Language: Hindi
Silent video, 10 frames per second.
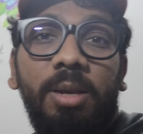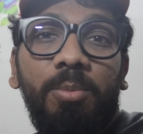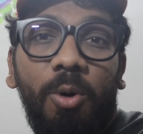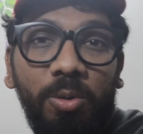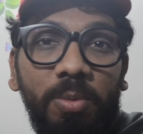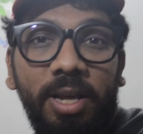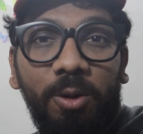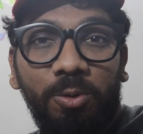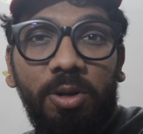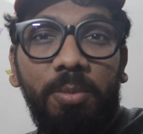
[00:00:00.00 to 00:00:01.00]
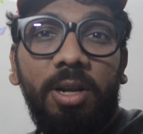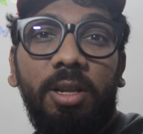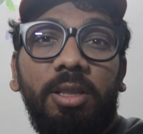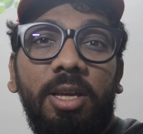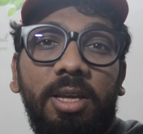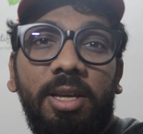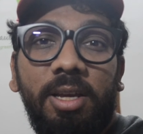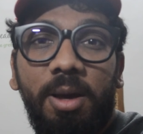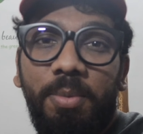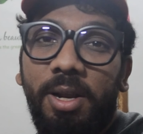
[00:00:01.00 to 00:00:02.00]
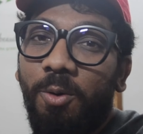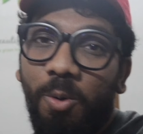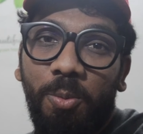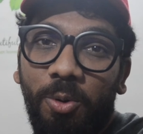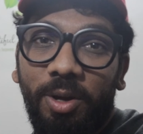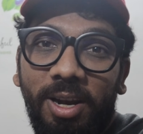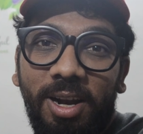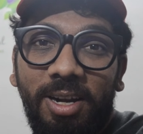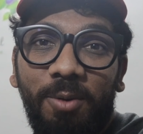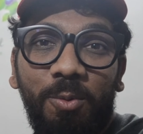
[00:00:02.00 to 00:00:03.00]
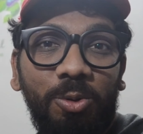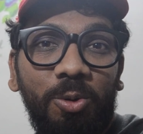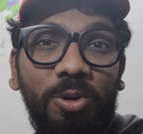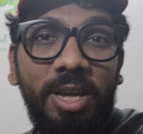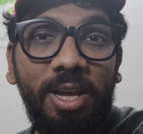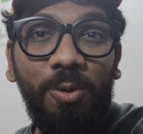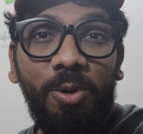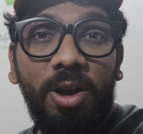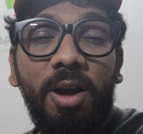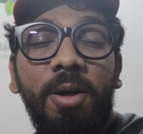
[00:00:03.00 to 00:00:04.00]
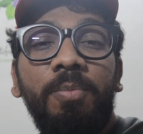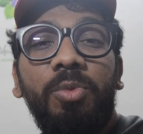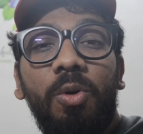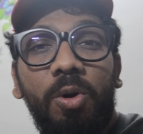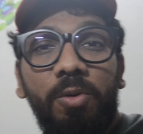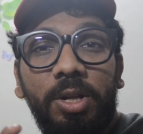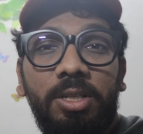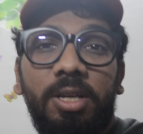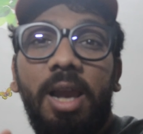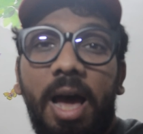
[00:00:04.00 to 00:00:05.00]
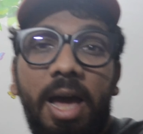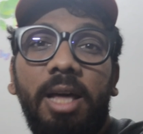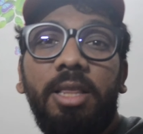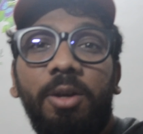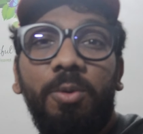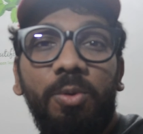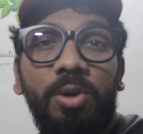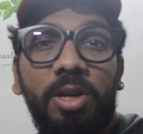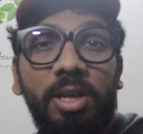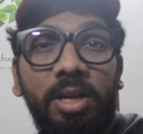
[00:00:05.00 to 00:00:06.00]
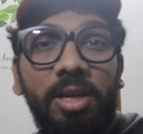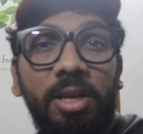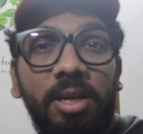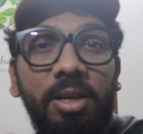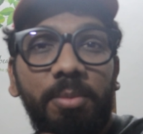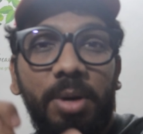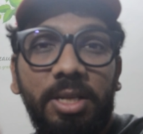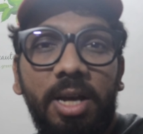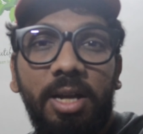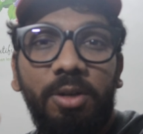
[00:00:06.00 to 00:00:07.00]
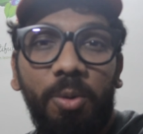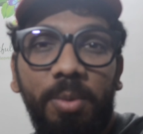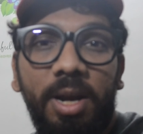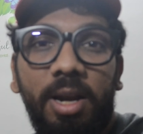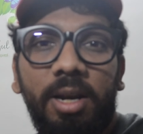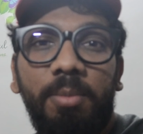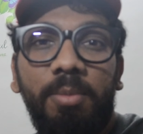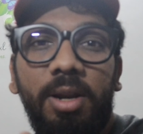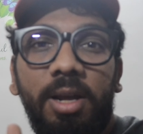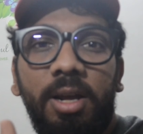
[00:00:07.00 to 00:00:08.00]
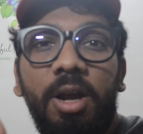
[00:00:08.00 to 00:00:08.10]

दिन बहुत बड़ी खुशखबर थी अपने गोप्रो के रिलेटेड वो तो ठीक हो गया और वत्सल आया था क्योंकि बजाज डोमिनार हमने